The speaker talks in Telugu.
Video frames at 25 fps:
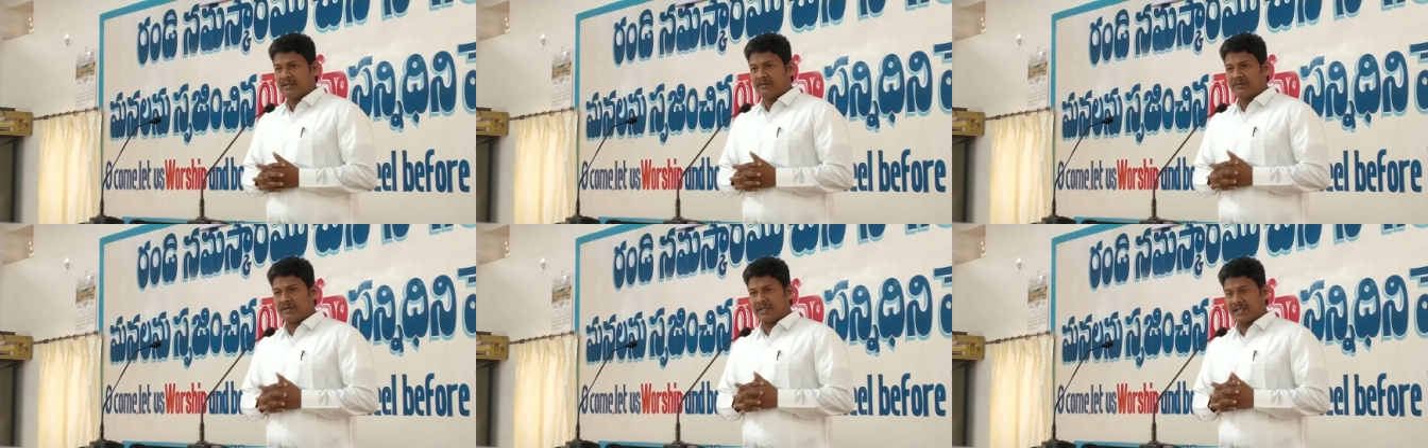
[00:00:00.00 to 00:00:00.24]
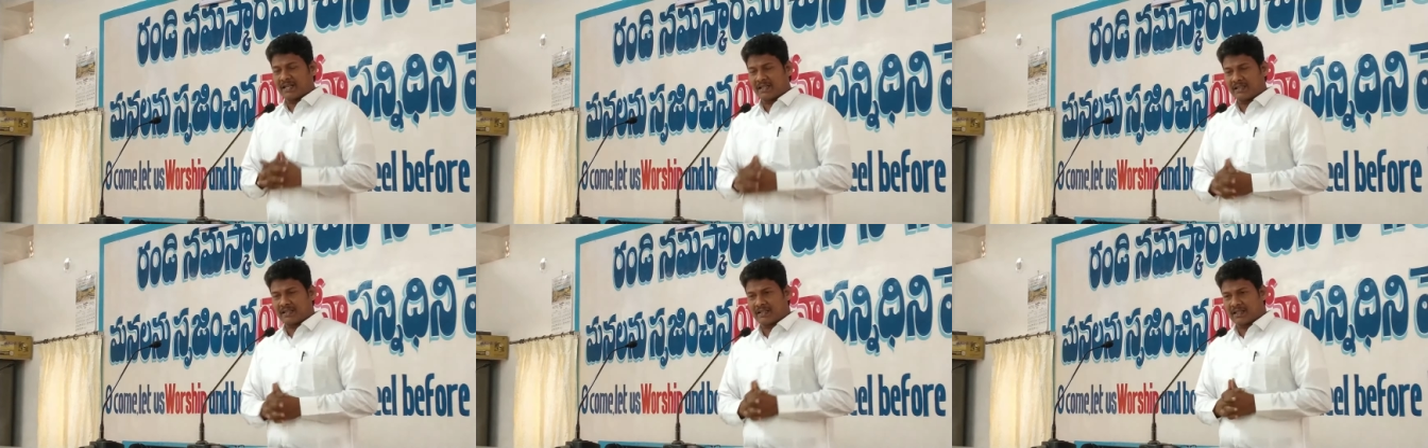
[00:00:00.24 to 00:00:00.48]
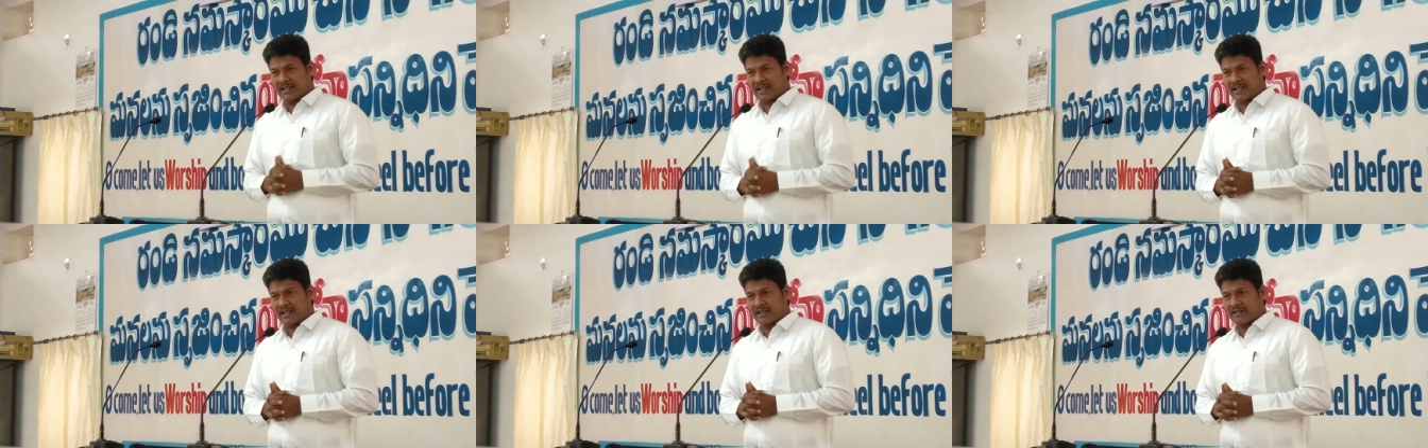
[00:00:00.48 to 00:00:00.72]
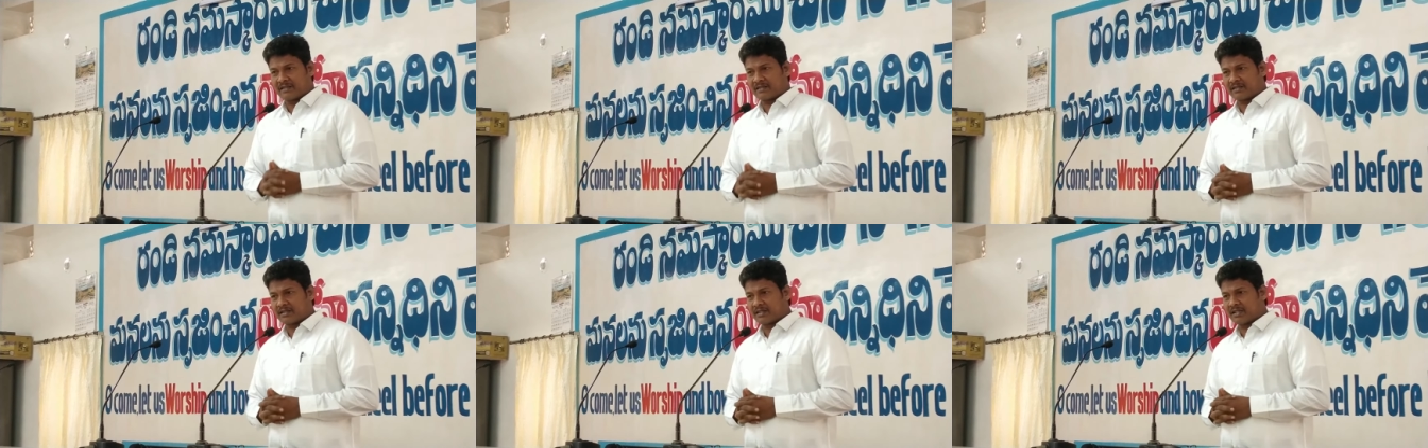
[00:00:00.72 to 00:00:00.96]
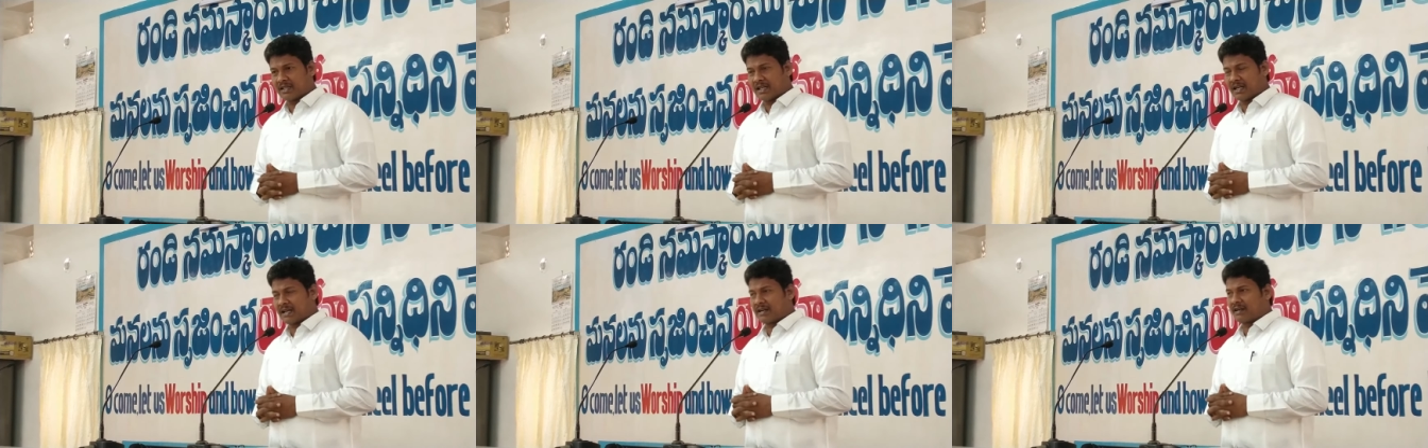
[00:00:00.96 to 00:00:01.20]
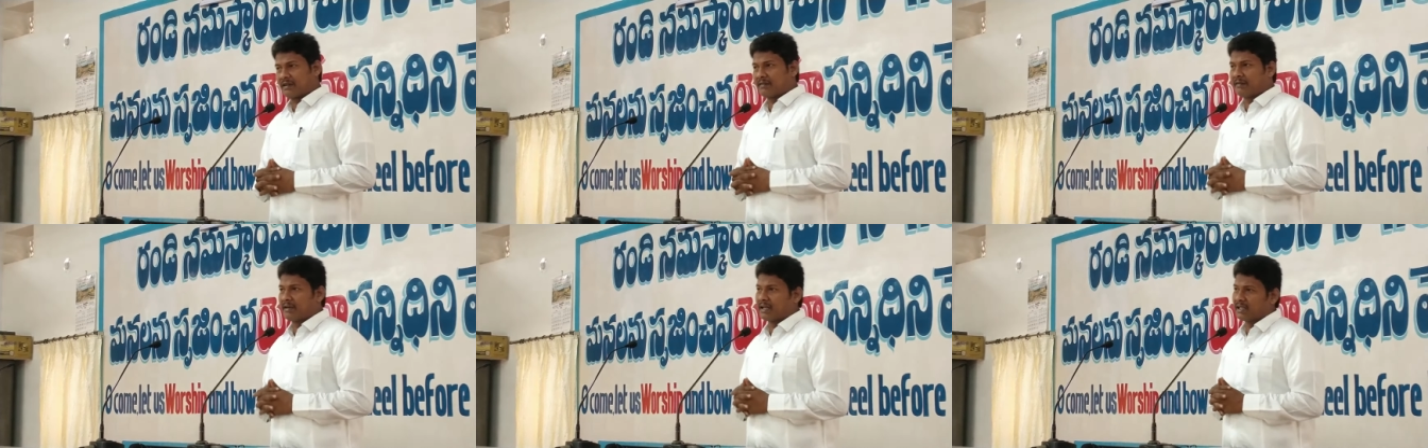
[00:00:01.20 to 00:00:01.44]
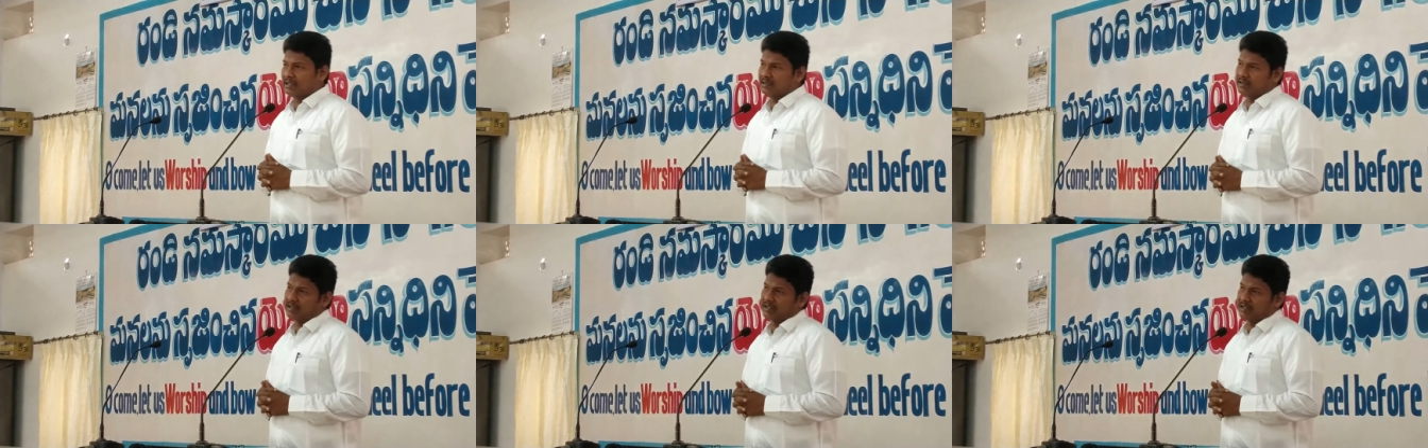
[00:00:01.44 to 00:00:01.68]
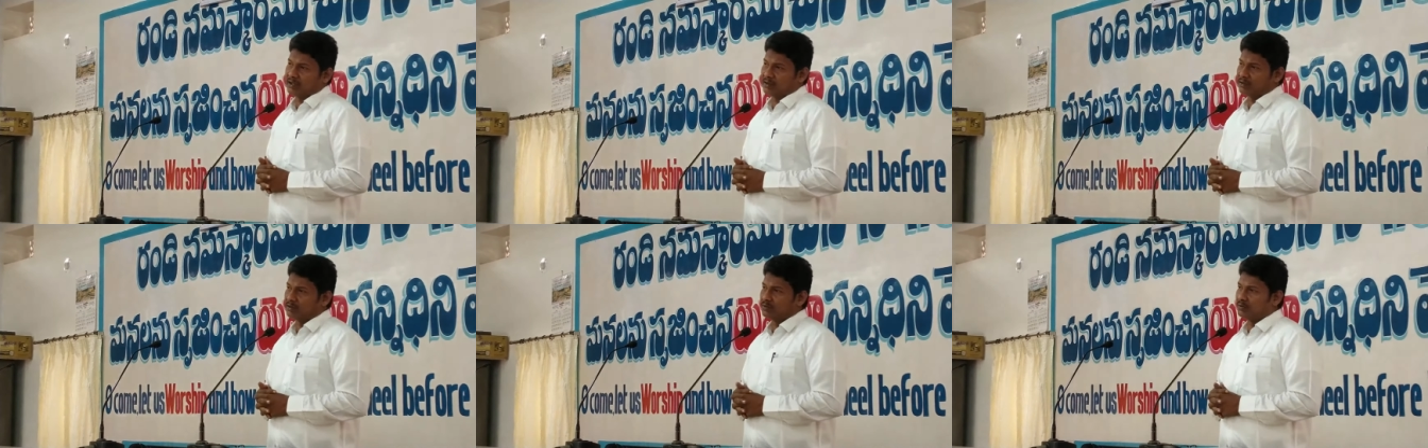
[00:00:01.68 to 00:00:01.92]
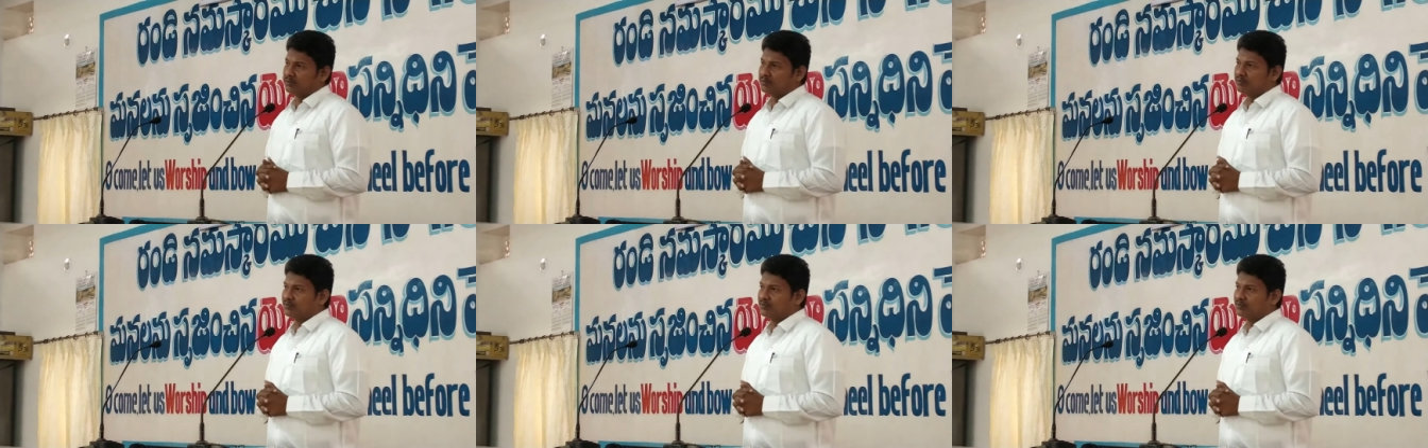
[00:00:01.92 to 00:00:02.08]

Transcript: వీరందరూ కలిసి అక్కడికి వెళ్తారు